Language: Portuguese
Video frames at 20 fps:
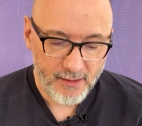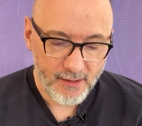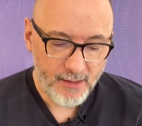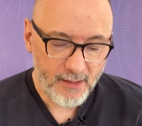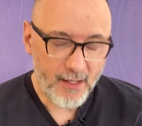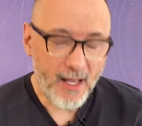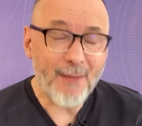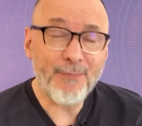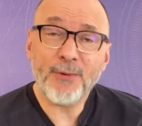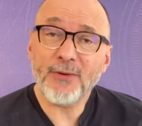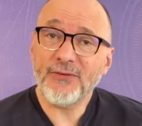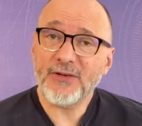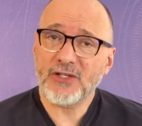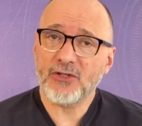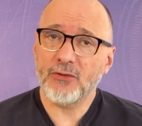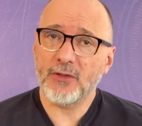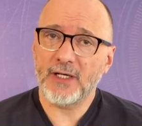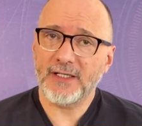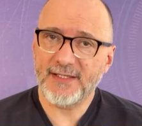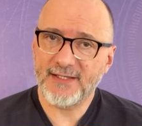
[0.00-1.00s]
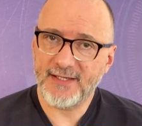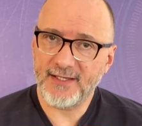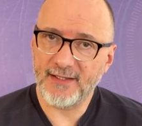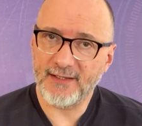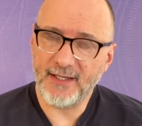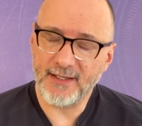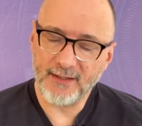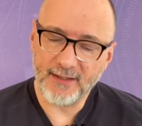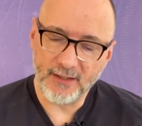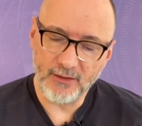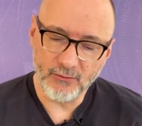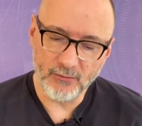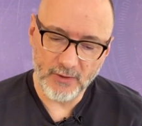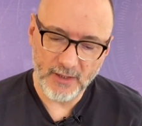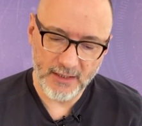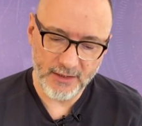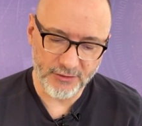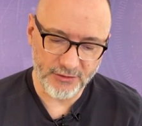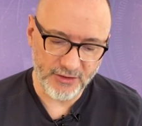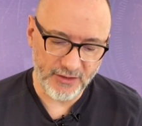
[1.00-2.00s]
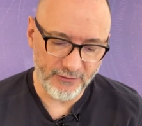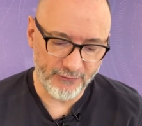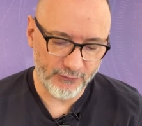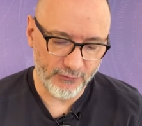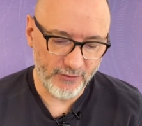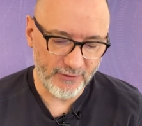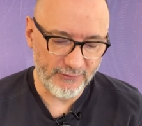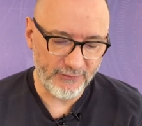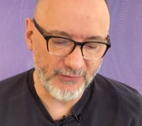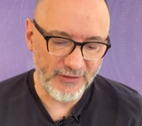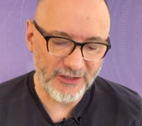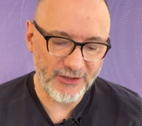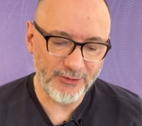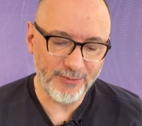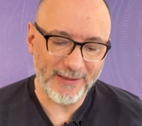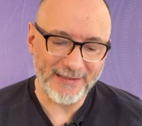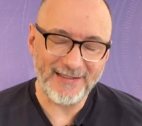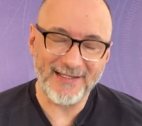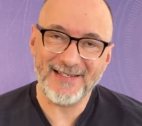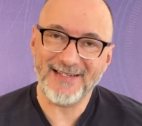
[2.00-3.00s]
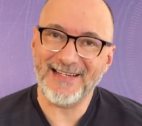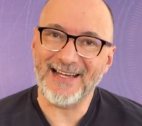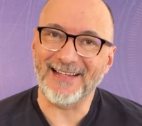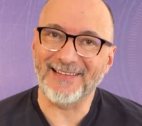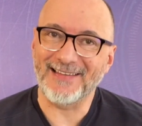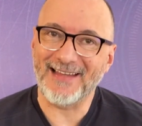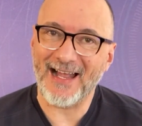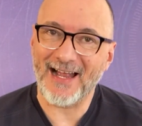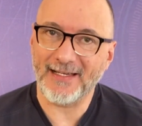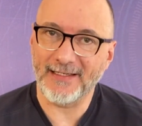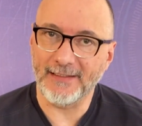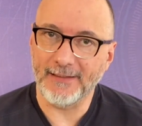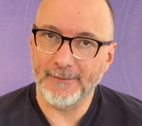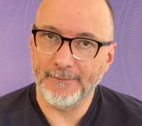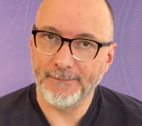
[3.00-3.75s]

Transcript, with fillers: A professora de 71 anos que foi vítima desse ataque